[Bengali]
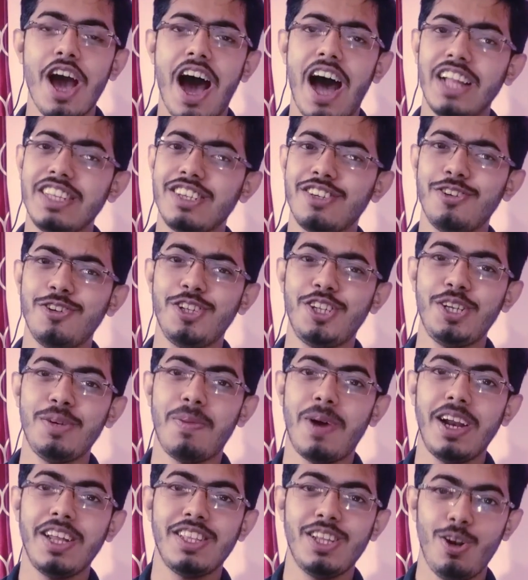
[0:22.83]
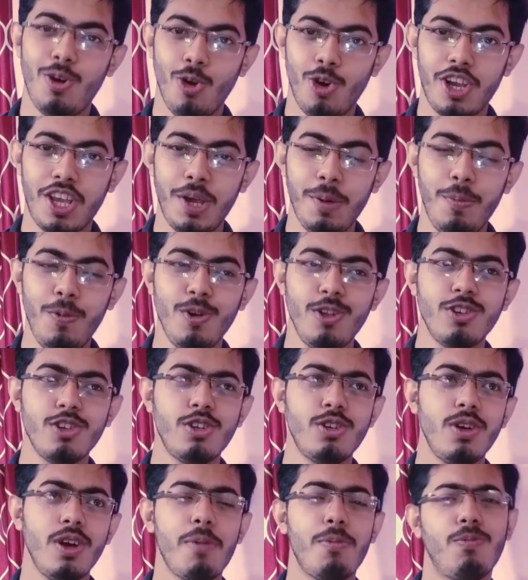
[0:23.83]
আজকে হচ্ছে বাড়িতে লক্ষ্মী পুজো
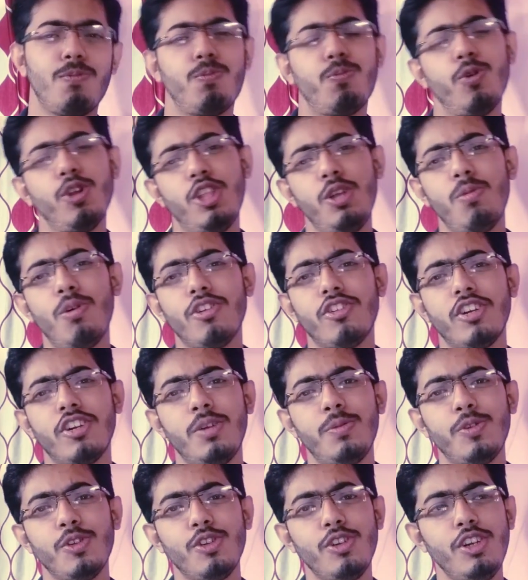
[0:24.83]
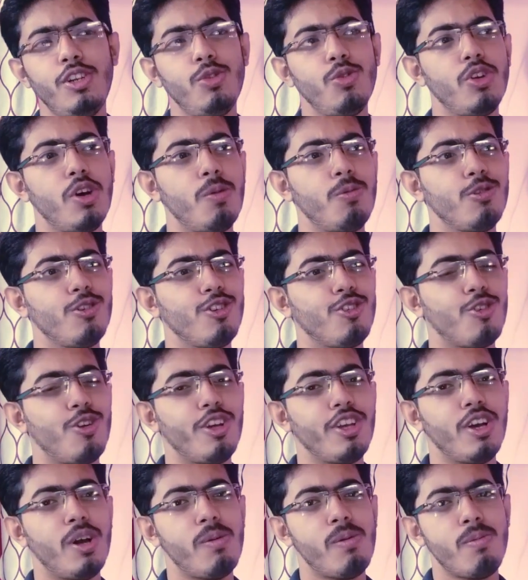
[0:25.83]
প্রতি বছরের মতনই দুর্গাপুজো চলে
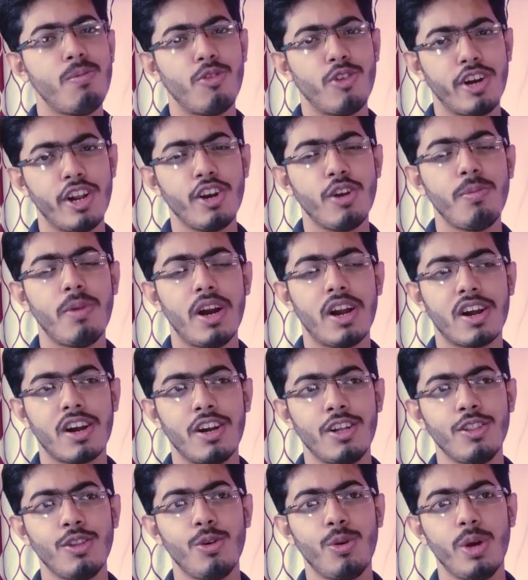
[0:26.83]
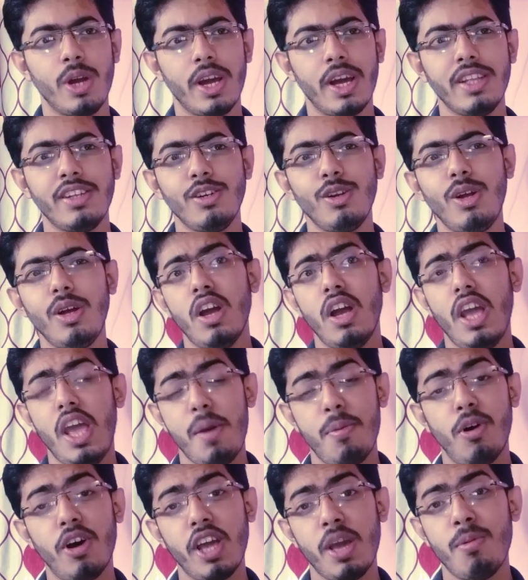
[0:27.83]
যাওয়ার পর মনটা একটু ভারাক্রান্ত হয়ে গেছিলো
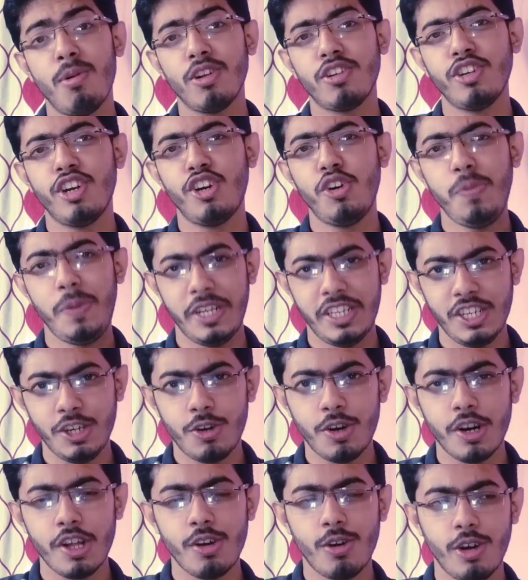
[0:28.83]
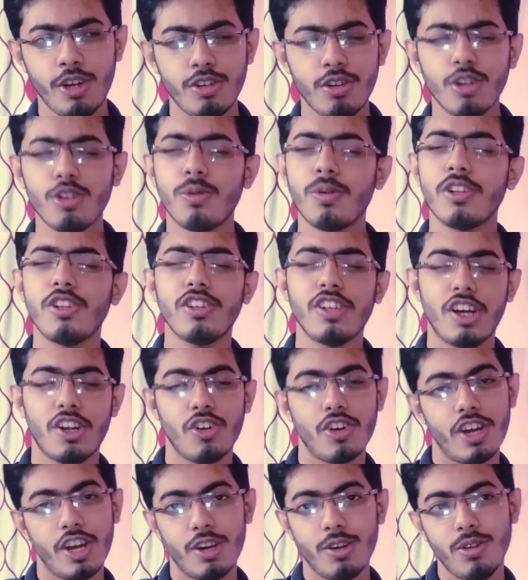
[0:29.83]
এবং এবছর একটু বেশি করেই হয়েছিল তোমরা তো
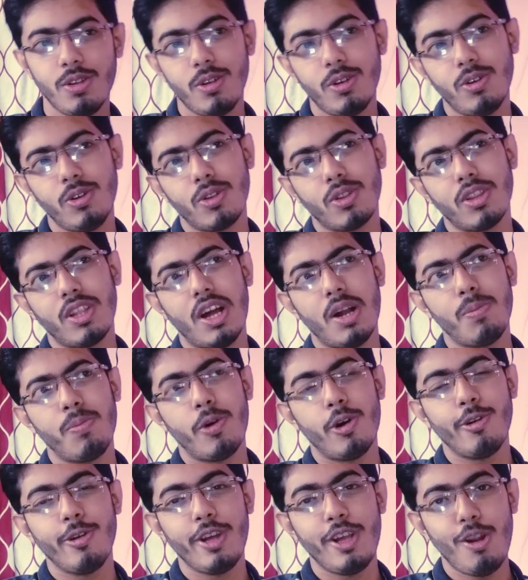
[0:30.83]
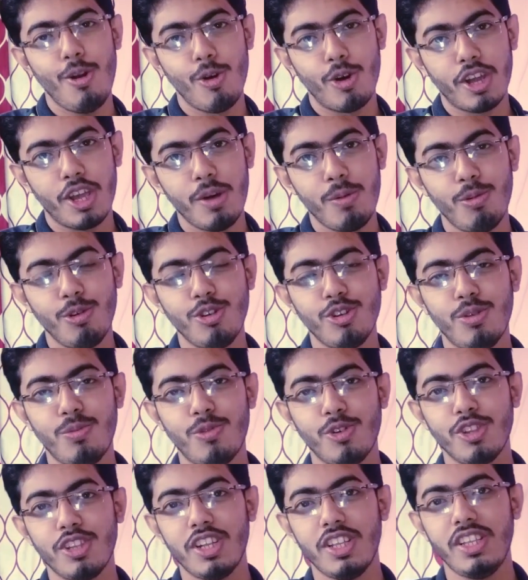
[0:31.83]
জানো কেন তো তারপরও এই লক্ষ্মী পুজোর
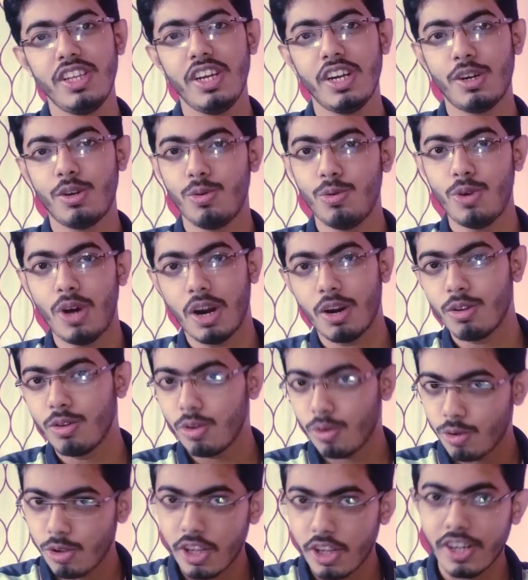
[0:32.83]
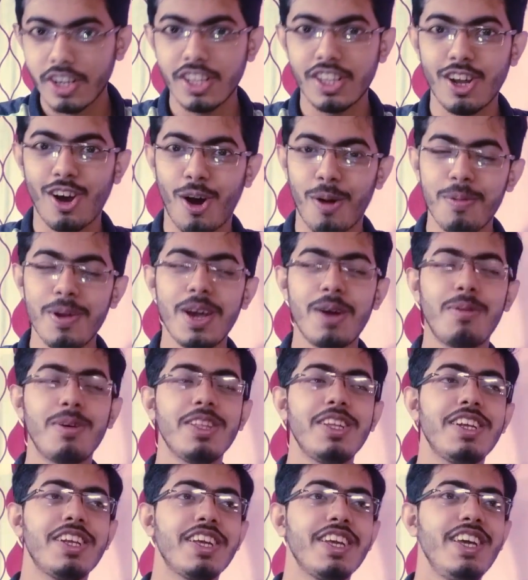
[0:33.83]
মধ্যে দিয়ে একটু আনন্দ খুঁজে নিতে হবে
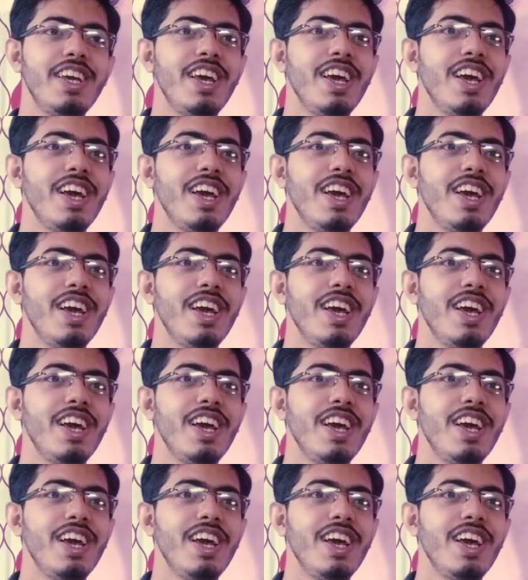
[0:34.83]
আমাদেরকে